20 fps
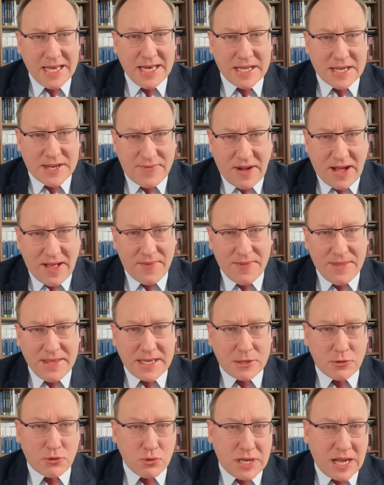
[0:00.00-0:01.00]
Rwandy,
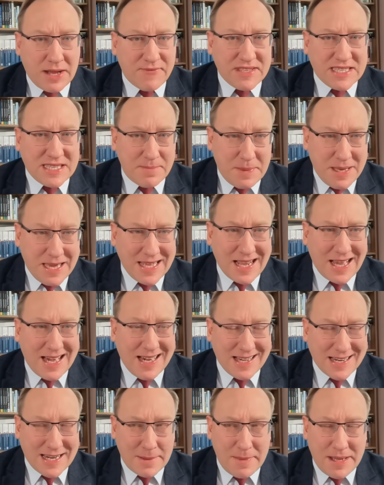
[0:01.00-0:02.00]
która wspiera
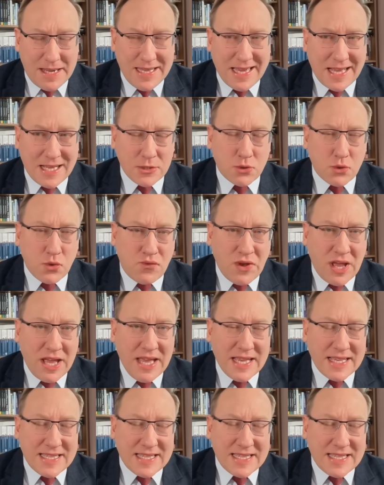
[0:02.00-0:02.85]
rebeliantów